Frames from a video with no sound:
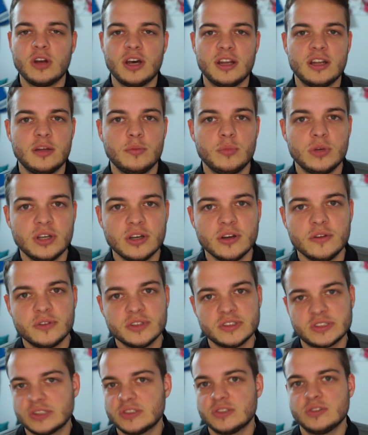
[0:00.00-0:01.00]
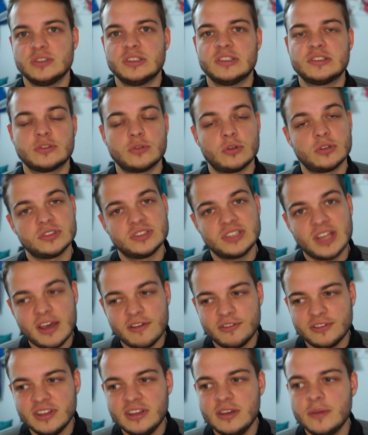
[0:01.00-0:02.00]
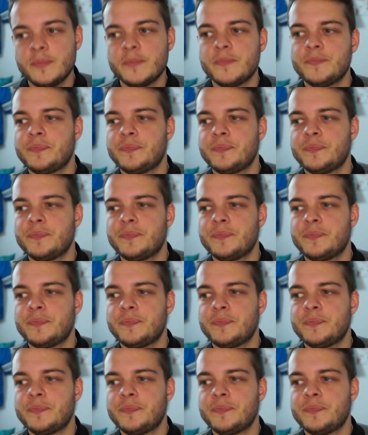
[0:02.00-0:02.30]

anderen Begriff ist, ist unser Strong Safety.